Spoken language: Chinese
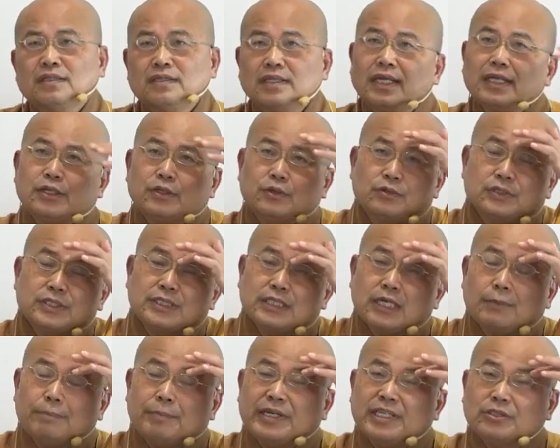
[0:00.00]
那有一
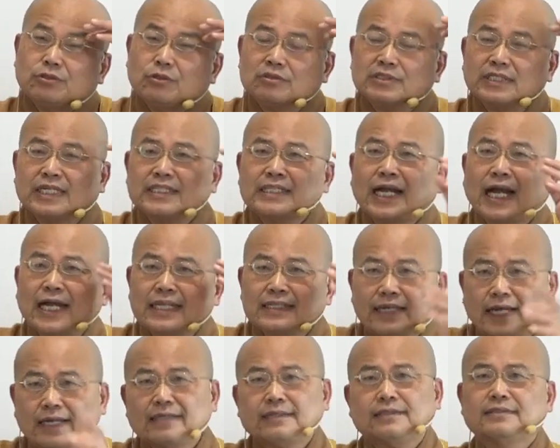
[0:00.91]
些偏重在
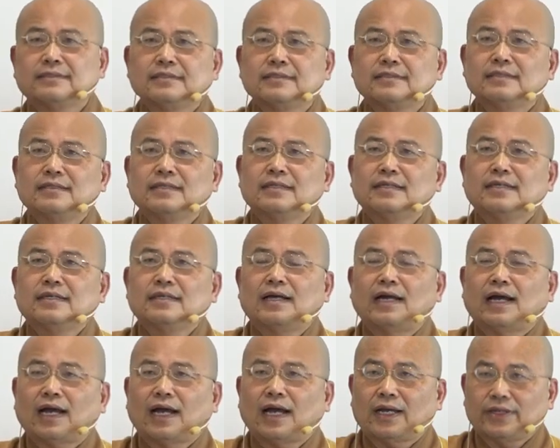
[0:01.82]
贪爱，
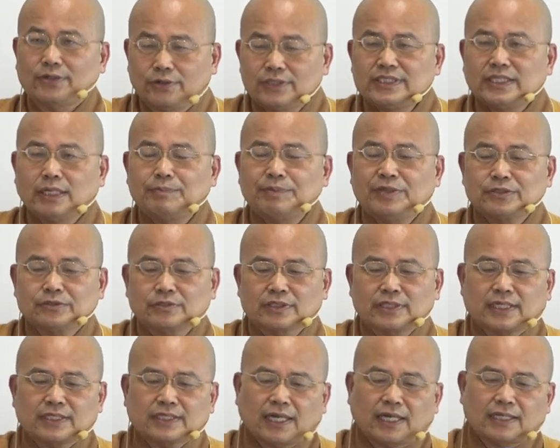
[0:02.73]
啊，有一些偏
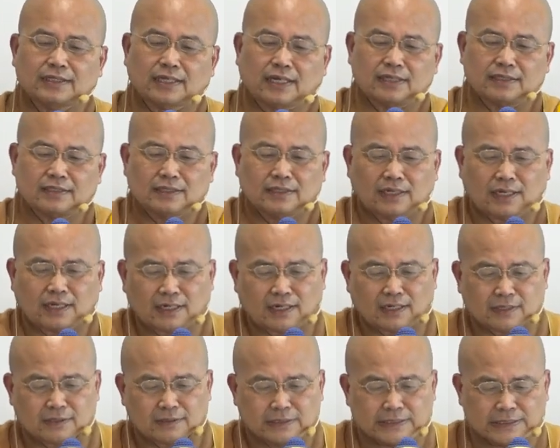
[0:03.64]
重在贪爱
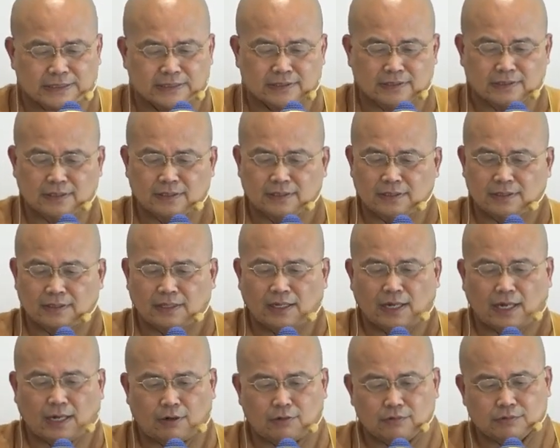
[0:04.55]
啊。
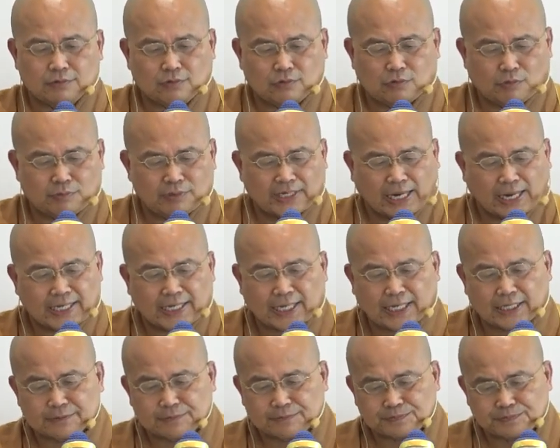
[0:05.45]
好，我们来
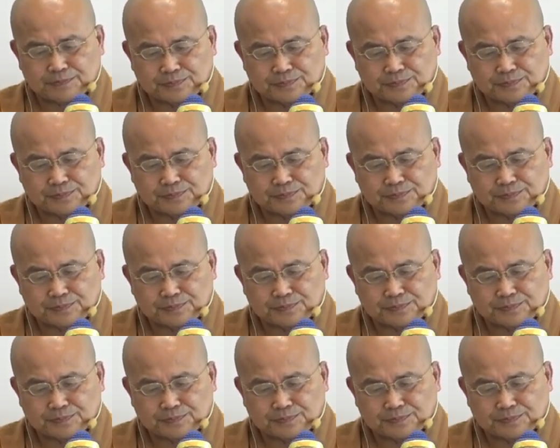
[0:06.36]
看，